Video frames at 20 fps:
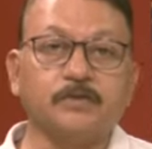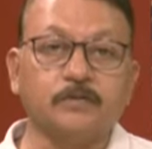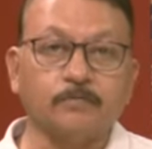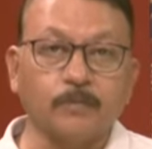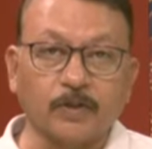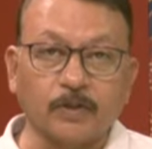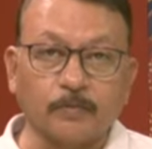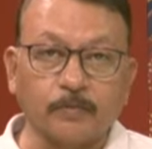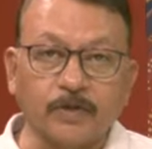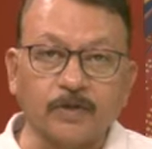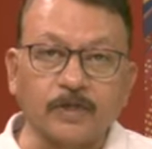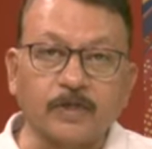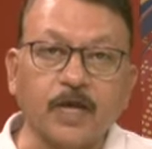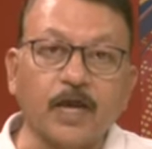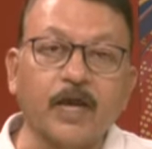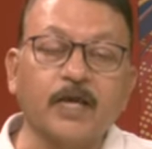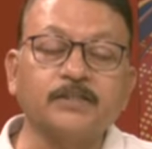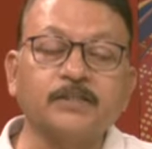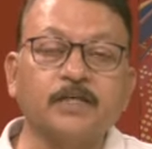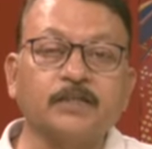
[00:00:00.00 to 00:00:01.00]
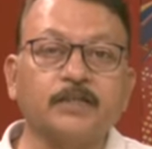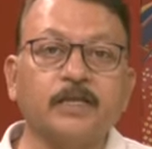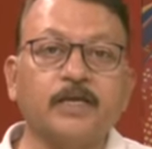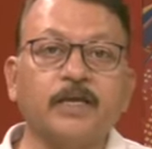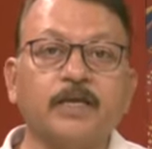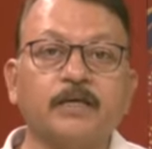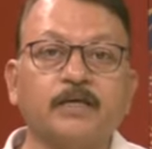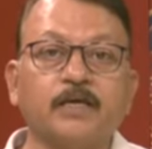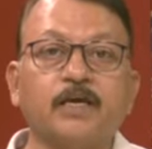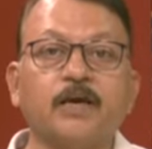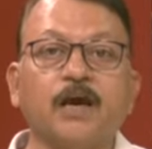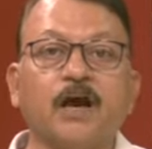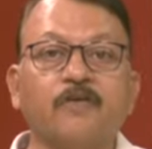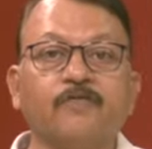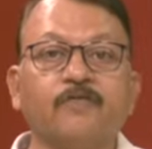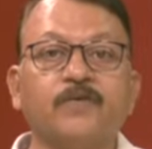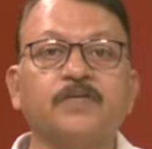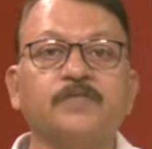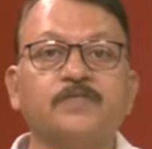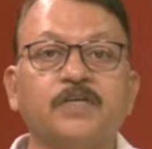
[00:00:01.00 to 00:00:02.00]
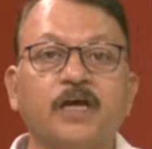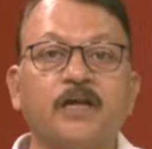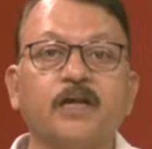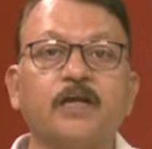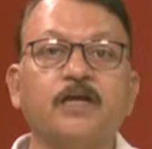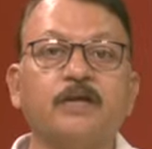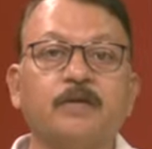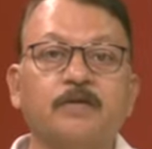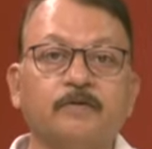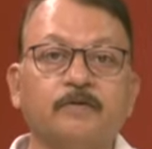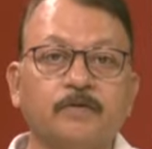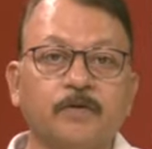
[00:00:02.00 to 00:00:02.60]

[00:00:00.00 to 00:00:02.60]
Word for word: मतलब कह सकते हैं कि काफ़ी सारे